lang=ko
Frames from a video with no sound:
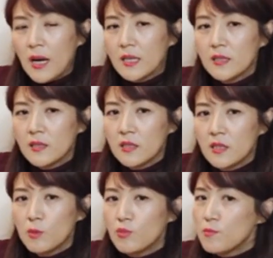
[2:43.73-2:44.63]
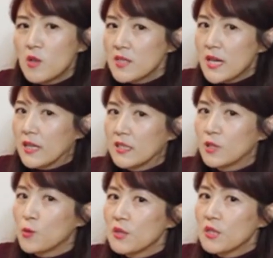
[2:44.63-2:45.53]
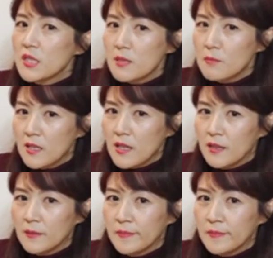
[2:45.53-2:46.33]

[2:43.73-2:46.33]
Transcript: 아이들 그림이 분명치 않아도 괜찮습니다.